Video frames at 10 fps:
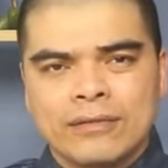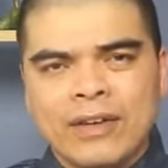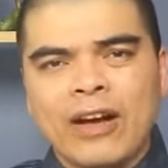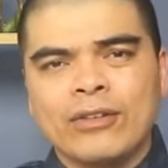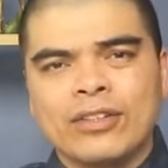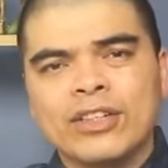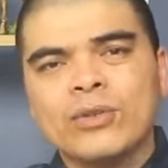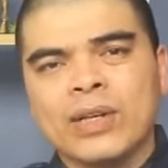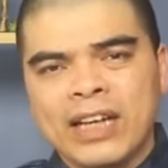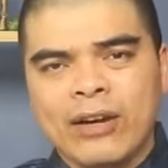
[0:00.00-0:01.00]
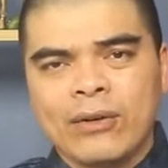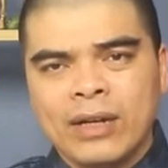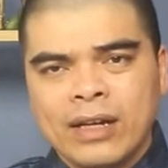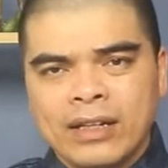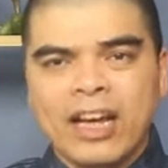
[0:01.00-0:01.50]
vào những tuổi nào
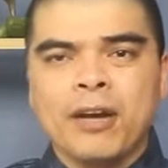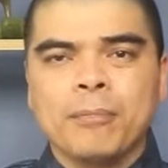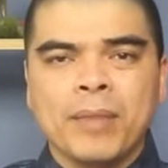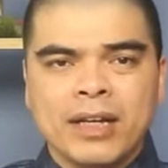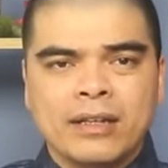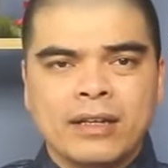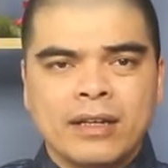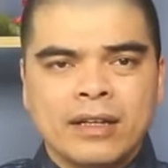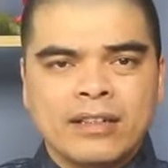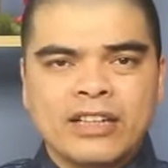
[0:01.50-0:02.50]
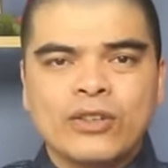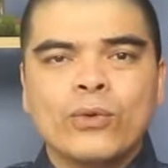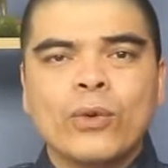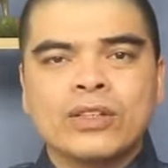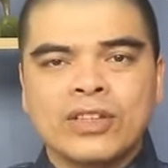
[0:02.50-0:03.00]
để hợp mệnh để cho cuộc